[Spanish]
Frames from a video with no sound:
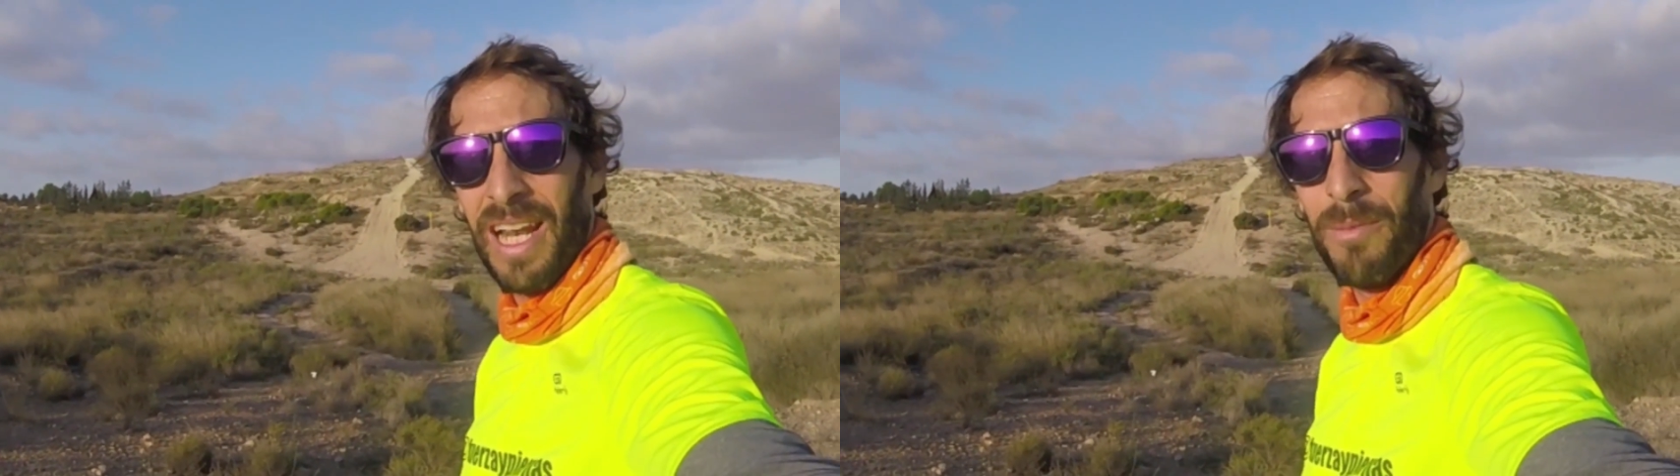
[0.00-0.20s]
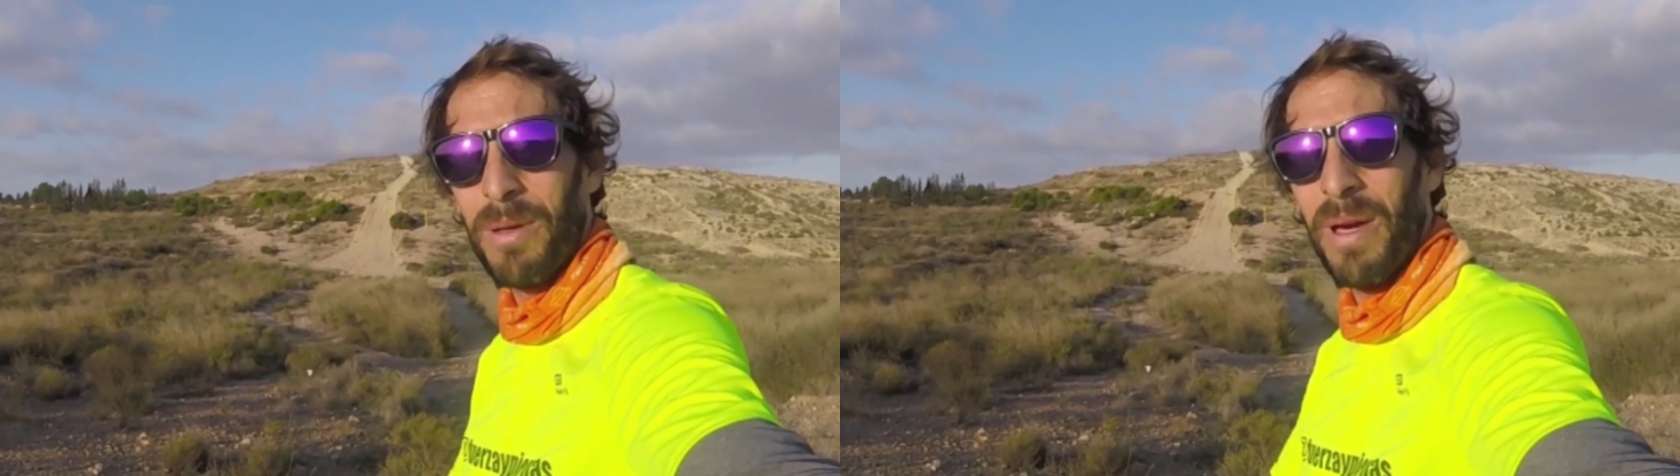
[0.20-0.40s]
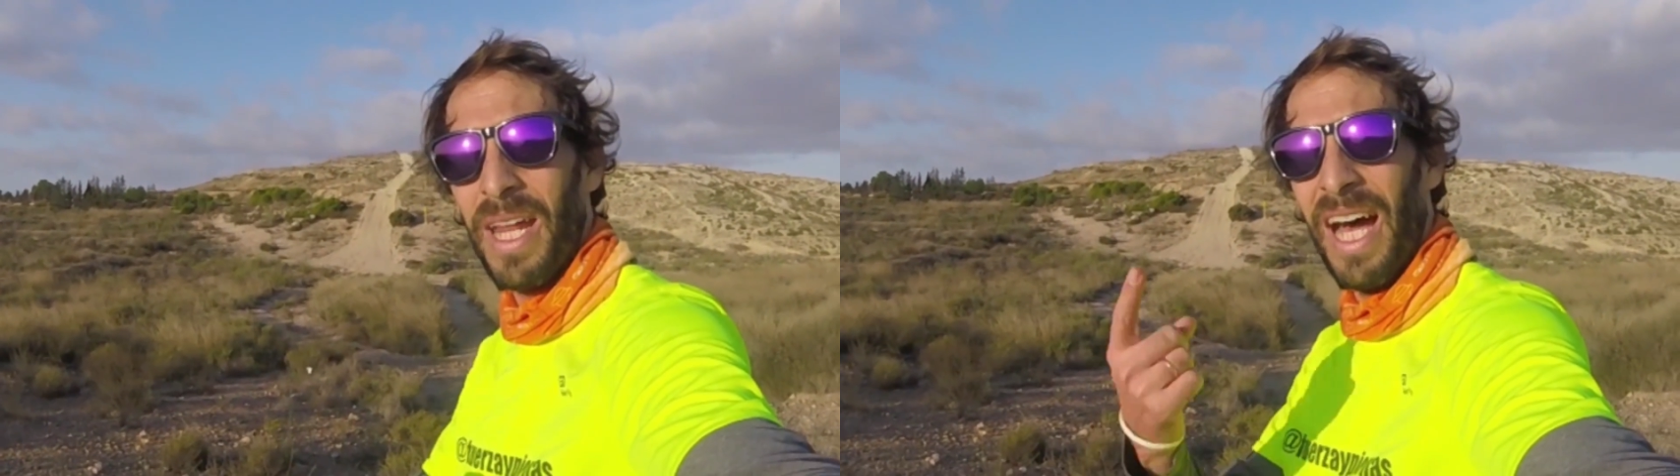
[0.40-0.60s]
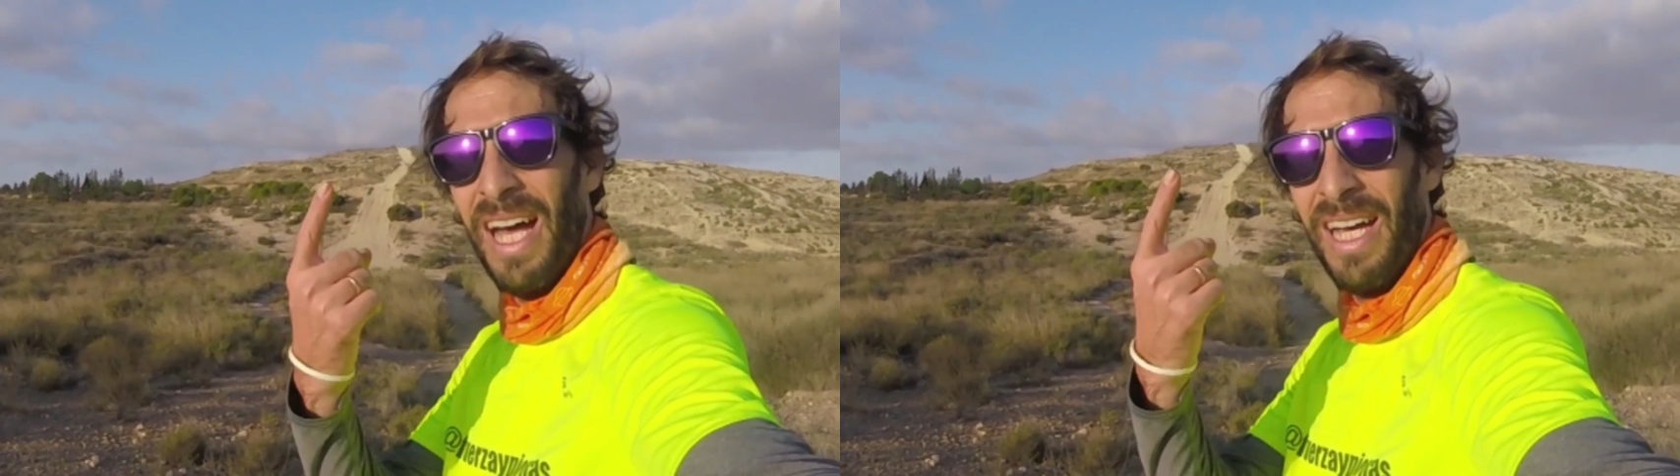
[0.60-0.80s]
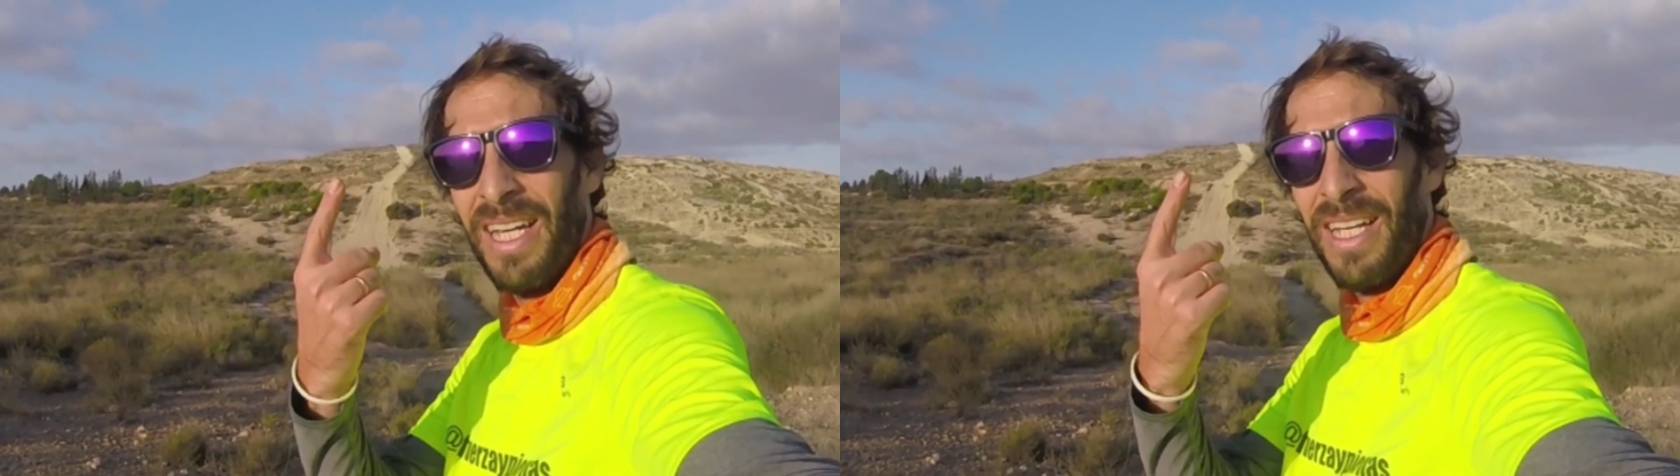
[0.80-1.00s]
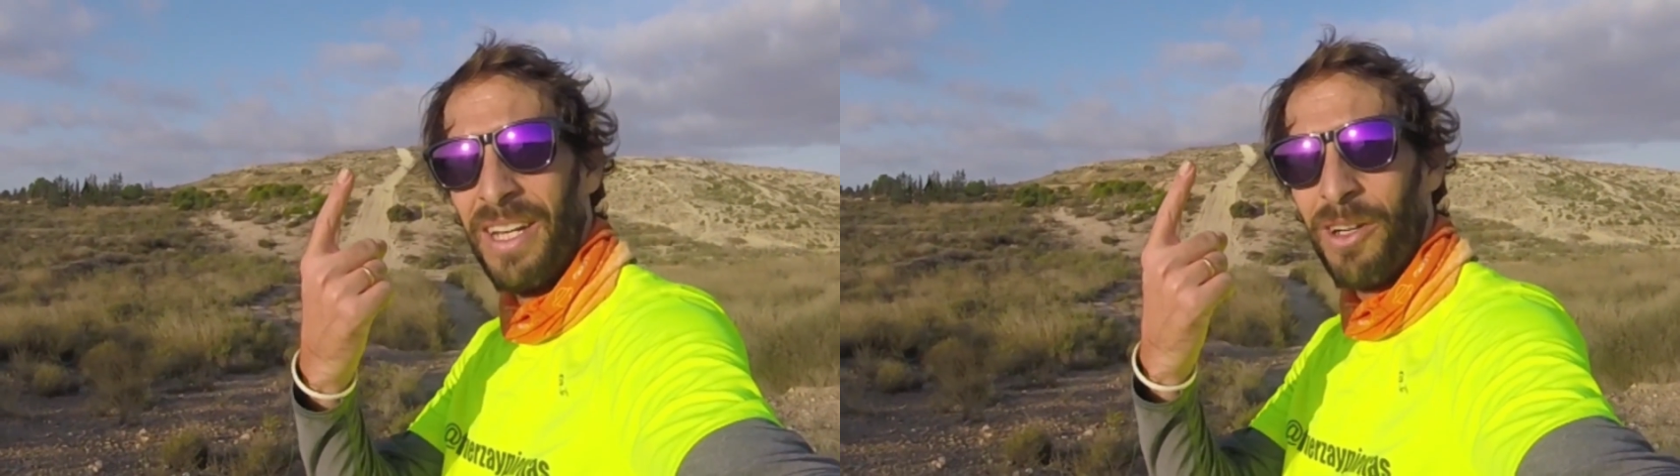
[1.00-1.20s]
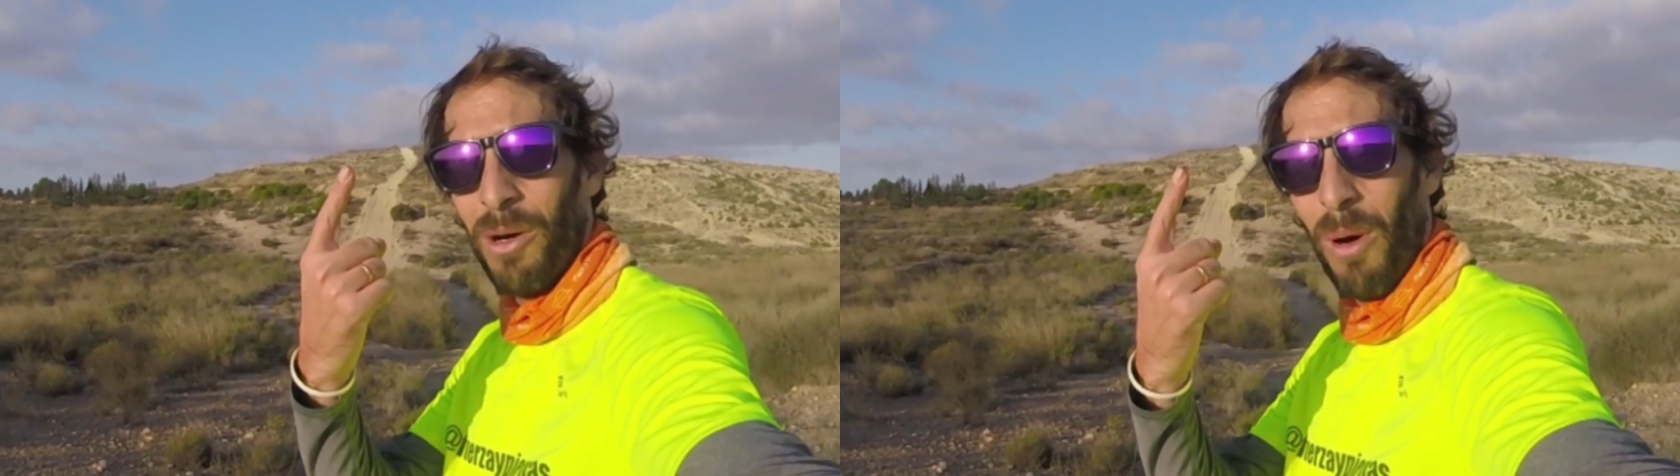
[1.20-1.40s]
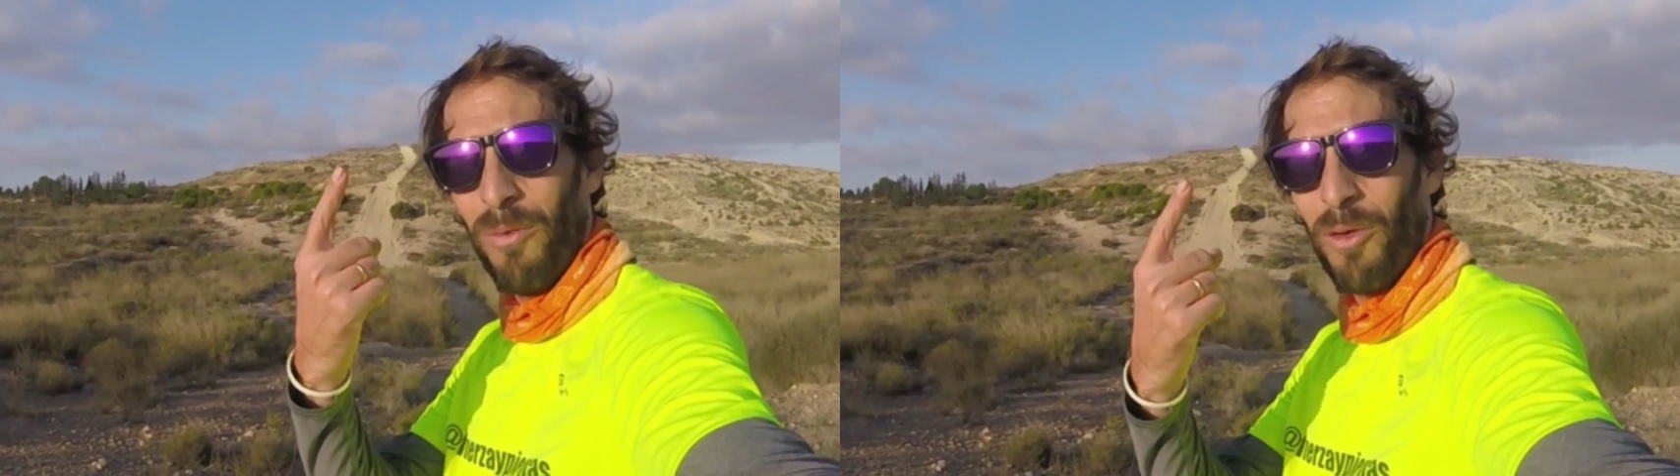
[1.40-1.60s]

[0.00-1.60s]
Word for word: La primera, cómo